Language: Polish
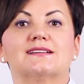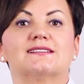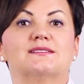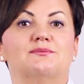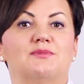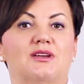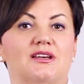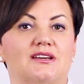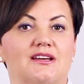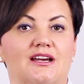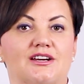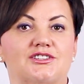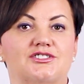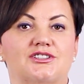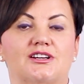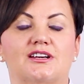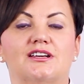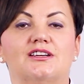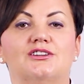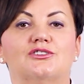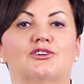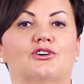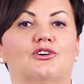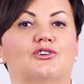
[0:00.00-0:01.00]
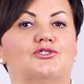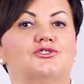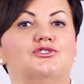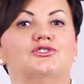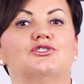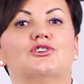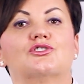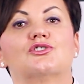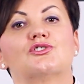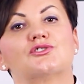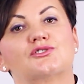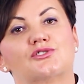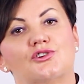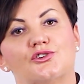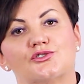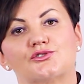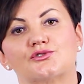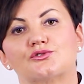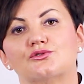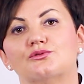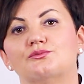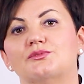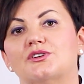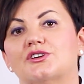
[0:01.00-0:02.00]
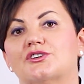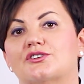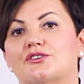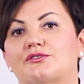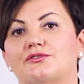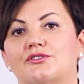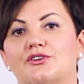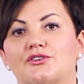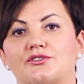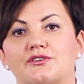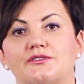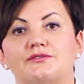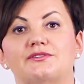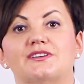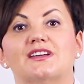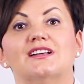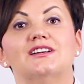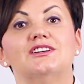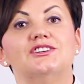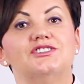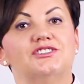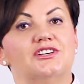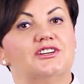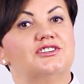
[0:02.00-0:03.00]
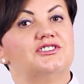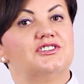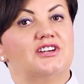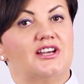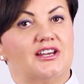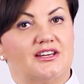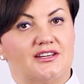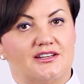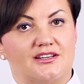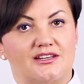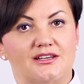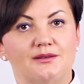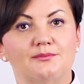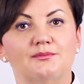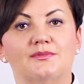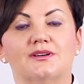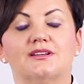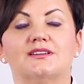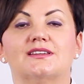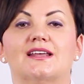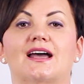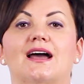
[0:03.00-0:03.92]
zmienia się i dochodzi do rozrostu mikroflory w jelicie cienkim,